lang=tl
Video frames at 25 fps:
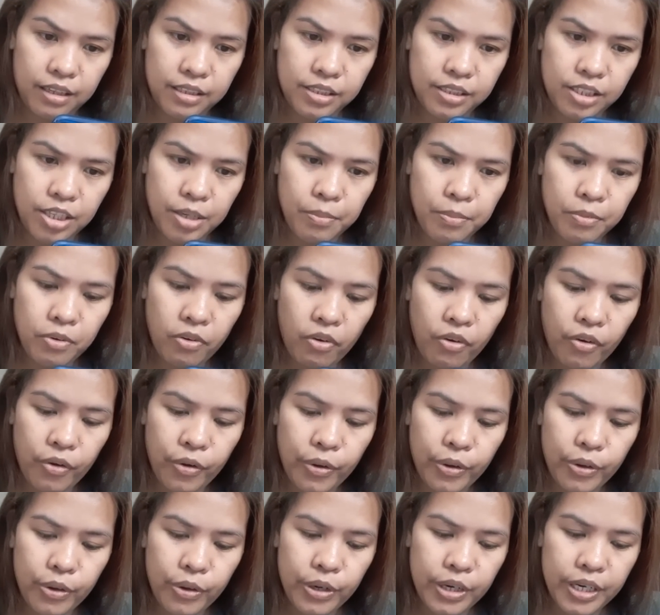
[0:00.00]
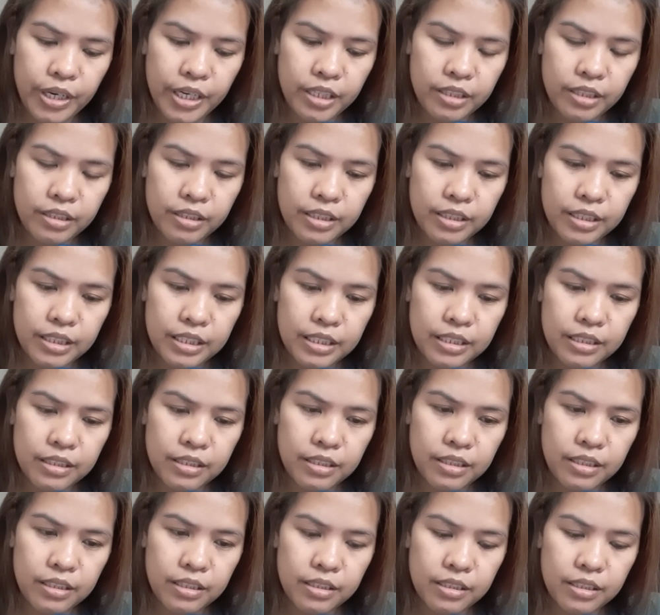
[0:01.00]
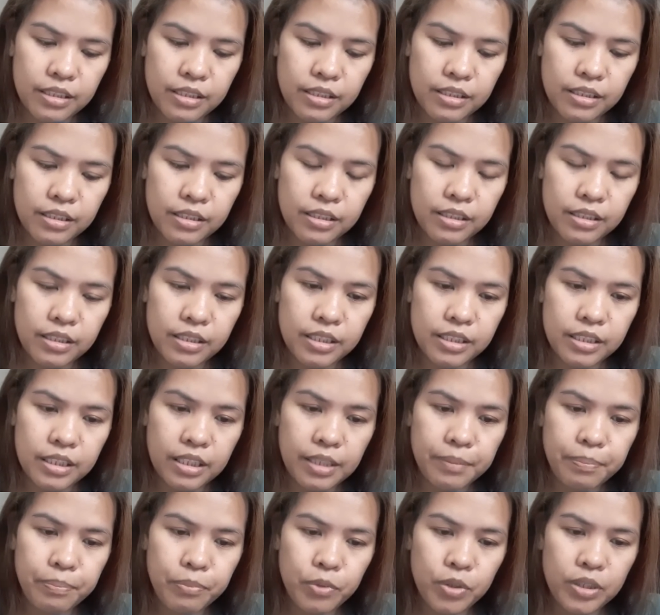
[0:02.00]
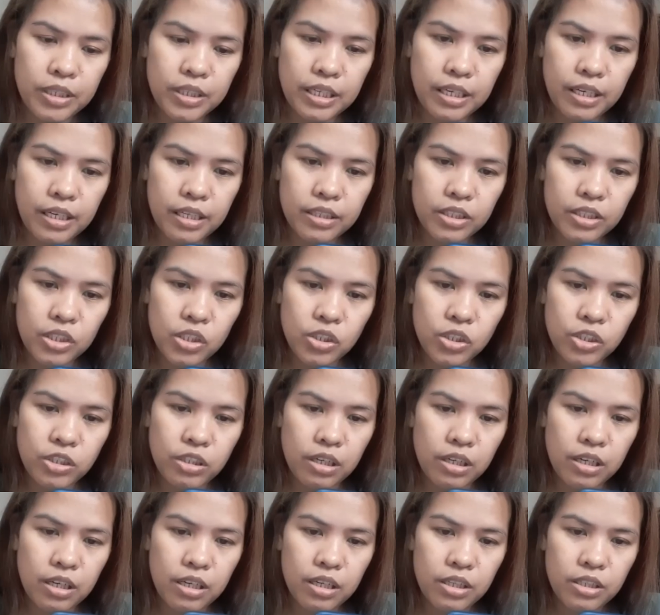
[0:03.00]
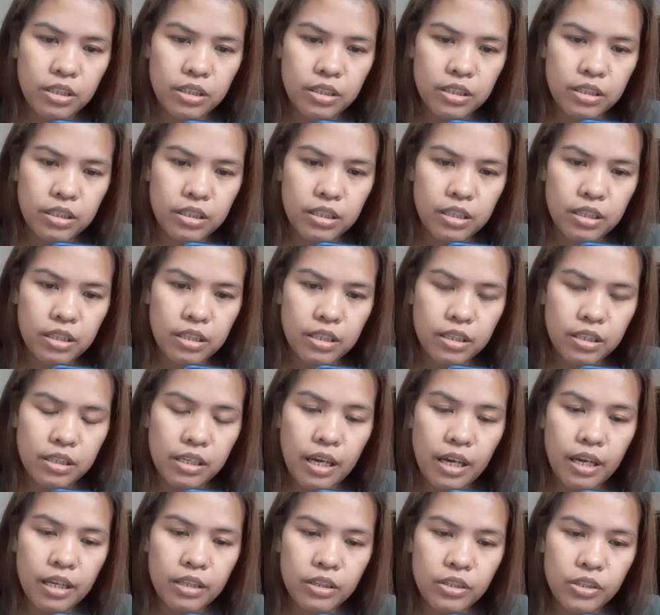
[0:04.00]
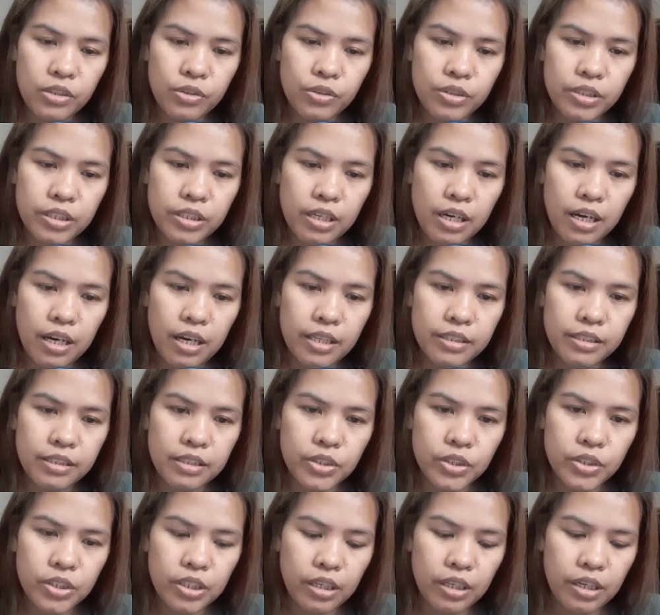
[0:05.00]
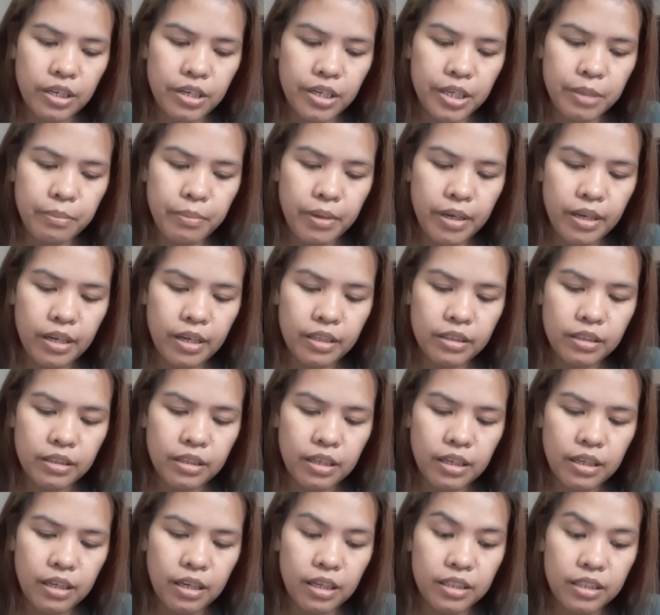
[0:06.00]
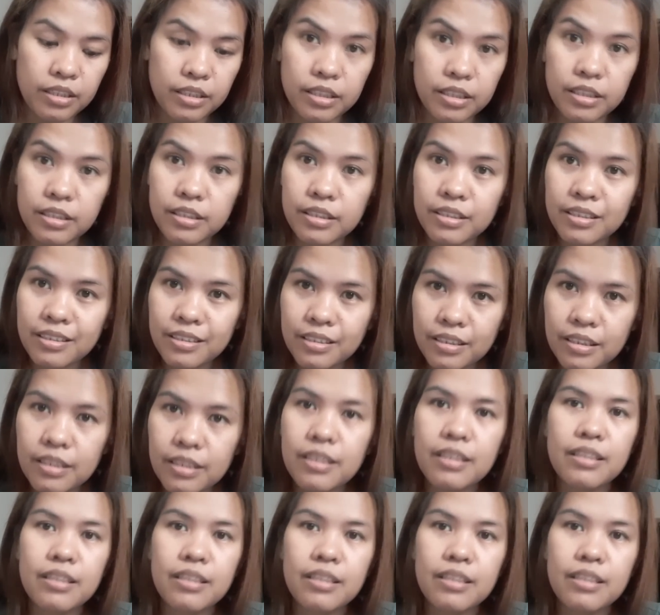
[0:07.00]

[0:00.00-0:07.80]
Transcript: SIM card. Skip muna natin siya and user license agreement agree